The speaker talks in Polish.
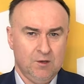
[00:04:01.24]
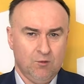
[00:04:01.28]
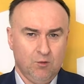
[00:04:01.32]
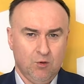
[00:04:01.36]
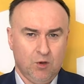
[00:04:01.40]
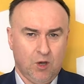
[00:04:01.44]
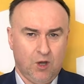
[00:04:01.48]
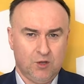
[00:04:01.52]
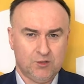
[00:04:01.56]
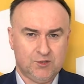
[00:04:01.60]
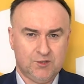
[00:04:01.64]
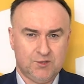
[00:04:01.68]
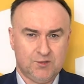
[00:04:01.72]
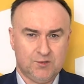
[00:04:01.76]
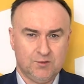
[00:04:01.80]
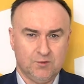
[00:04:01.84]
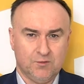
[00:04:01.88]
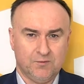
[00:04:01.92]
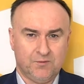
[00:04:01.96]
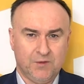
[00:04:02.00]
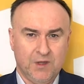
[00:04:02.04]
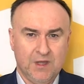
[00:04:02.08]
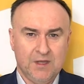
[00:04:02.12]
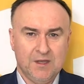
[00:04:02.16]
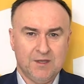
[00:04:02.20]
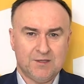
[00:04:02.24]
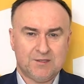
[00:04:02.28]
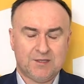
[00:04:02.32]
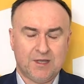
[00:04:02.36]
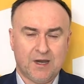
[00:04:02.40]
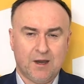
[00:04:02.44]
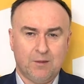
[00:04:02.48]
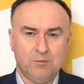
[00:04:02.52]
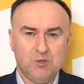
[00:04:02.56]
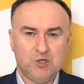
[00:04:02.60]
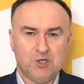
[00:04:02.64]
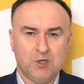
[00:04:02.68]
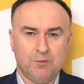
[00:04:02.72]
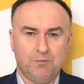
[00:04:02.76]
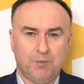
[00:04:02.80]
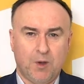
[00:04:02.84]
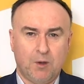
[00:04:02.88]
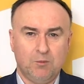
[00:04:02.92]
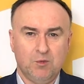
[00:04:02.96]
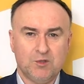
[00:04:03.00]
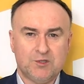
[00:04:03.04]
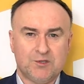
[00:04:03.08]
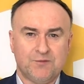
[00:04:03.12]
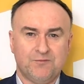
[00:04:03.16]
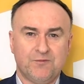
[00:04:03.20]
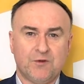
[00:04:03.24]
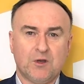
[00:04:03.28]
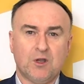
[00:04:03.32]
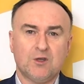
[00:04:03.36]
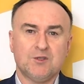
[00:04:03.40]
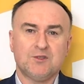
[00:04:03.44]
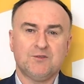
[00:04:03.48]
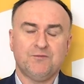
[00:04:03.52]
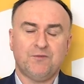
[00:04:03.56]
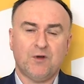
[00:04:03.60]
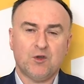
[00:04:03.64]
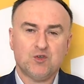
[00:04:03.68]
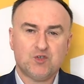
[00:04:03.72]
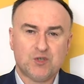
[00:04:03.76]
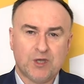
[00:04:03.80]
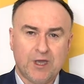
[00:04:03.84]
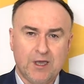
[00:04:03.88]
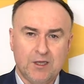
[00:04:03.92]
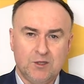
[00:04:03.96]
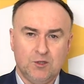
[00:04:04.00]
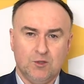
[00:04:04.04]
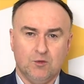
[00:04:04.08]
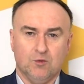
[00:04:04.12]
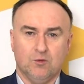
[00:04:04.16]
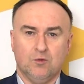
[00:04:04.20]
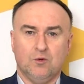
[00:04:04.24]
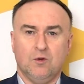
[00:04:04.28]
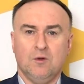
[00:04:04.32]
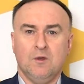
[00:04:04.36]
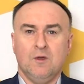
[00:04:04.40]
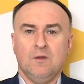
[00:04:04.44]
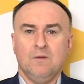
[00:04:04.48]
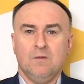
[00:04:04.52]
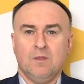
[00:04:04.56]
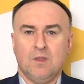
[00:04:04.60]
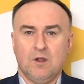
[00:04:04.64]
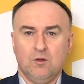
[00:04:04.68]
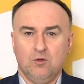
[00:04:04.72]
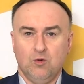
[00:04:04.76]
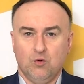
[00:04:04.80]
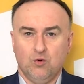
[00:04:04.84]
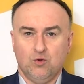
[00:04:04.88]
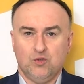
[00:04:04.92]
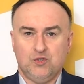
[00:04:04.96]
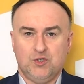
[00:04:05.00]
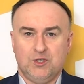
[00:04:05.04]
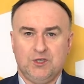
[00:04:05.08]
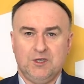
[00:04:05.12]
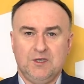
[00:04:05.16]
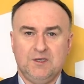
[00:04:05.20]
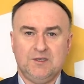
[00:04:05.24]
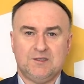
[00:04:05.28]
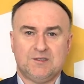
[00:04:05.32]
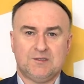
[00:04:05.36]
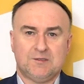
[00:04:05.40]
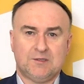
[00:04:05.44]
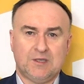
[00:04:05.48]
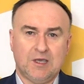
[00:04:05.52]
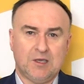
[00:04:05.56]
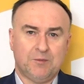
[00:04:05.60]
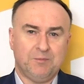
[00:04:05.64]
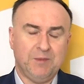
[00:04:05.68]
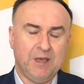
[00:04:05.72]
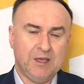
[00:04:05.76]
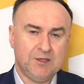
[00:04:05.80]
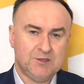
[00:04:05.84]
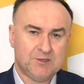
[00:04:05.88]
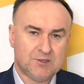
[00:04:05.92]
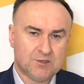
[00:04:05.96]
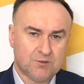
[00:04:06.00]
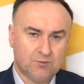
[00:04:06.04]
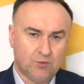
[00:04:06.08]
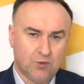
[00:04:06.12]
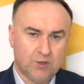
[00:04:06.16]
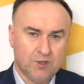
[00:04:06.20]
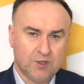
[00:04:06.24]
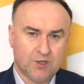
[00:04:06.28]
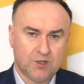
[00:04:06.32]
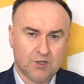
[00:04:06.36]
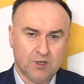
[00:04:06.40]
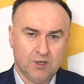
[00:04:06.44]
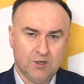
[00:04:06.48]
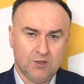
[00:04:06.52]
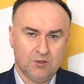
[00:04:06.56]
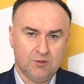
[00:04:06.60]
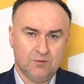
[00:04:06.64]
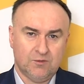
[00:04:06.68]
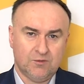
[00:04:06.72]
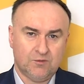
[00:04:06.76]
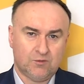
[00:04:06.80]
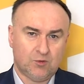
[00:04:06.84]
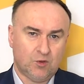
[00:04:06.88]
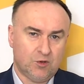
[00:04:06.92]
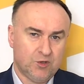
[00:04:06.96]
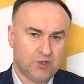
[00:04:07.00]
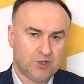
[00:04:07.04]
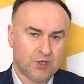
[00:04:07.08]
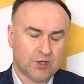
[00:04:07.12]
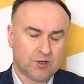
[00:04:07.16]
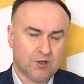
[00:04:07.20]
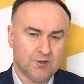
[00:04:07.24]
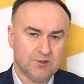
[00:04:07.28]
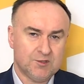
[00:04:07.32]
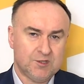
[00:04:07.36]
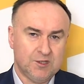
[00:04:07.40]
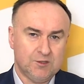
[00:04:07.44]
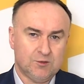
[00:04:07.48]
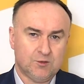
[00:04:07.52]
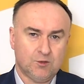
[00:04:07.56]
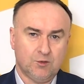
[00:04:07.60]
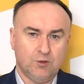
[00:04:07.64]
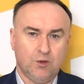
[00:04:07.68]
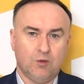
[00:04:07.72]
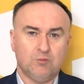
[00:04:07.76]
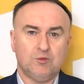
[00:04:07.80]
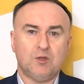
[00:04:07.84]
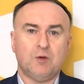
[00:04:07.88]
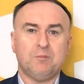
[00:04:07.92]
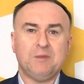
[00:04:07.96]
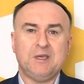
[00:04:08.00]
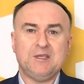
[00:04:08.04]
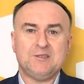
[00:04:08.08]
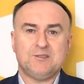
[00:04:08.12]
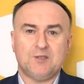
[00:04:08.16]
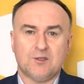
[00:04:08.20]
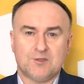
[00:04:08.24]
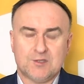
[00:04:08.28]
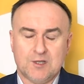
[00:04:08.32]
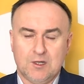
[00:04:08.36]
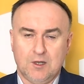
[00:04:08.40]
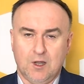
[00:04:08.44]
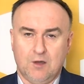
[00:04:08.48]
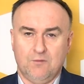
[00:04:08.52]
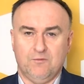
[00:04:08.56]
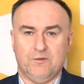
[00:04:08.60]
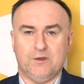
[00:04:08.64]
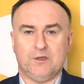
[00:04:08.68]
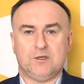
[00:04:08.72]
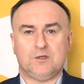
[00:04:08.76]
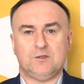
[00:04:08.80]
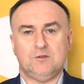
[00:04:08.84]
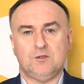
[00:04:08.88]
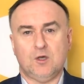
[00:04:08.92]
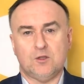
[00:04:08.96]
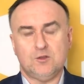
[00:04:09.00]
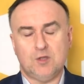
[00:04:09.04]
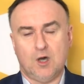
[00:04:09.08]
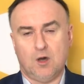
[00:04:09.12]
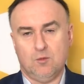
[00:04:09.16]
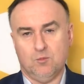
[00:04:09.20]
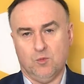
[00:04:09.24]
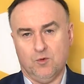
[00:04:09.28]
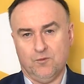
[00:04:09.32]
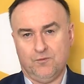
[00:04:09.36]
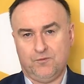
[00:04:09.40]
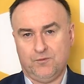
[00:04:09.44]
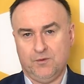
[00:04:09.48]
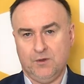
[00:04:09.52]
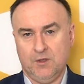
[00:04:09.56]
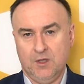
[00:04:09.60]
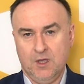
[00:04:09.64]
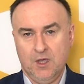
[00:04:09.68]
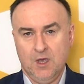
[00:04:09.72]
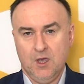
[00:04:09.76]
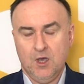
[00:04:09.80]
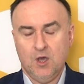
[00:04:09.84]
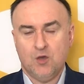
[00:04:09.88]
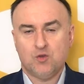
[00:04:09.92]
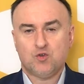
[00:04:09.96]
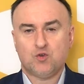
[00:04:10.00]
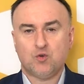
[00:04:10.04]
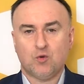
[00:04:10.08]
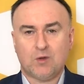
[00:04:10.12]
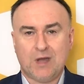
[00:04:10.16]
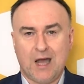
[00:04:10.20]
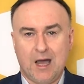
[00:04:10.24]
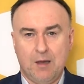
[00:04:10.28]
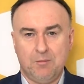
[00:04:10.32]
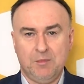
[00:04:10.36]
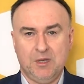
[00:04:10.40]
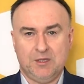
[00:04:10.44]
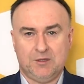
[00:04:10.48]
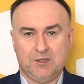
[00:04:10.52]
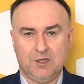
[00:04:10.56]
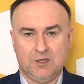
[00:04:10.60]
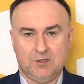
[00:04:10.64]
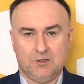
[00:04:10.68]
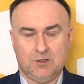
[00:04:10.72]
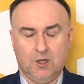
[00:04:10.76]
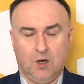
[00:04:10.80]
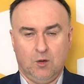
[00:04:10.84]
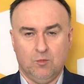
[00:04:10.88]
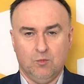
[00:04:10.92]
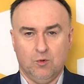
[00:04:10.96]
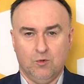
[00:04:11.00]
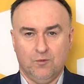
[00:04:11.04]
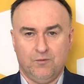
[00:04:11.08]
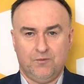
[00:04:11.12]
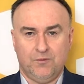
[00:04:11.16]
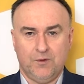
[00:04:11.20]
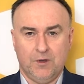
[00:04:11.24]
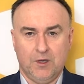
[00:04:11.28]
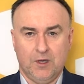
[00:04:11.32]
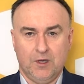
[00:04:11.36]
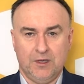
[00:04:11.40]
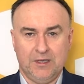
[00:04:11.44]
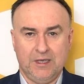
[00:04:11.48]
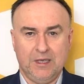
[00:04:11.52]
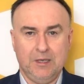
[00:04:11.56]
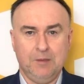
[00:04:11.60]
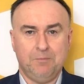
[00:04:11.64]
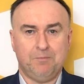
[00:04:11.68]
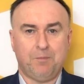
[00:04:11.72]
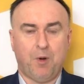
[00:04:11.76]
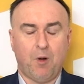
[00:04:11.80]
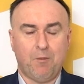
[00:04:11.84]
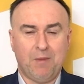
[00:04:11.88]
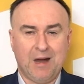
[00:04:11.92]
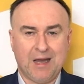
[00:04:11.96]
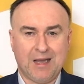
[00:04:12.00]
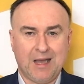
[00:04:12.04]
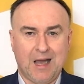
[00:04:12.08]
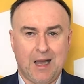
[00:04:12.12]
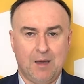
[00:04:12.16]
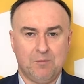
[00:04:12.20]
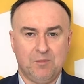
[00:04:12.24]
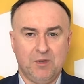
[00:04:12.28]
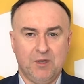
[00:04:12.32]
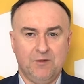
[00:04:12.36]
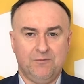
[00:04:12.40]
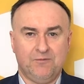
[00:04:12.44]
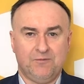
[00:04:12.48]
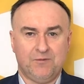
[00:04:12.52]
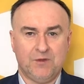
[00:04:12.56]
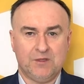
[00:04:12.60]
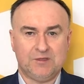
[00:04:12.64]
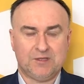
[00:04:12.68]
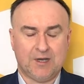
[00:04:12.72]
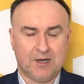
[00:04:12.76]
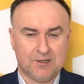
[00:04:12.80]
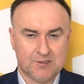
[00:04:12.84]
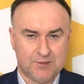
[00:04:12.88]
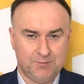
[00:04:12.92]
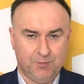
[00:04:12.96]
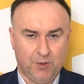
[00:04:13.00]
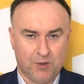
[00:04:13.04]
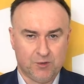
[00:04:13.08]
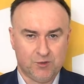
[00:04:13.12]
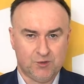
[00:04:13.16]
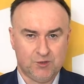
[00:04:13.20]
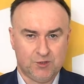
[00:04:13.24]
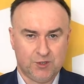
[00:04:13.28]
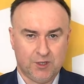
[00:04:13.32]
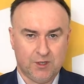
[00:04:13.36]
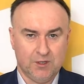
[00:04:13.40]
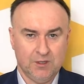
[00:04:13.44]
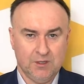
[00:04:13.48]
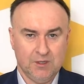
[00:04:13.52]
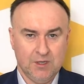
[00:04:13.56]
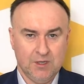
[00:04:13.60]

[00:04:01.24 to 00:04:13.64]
uchodźców, staramy się pomóc w rozwoju wywożeniu ludzi z tych miejsc, w których, e, w których się koncentrują, do miejsc docelowych, do domów. Szukamy tych domów e, i pomagamy w transporcie.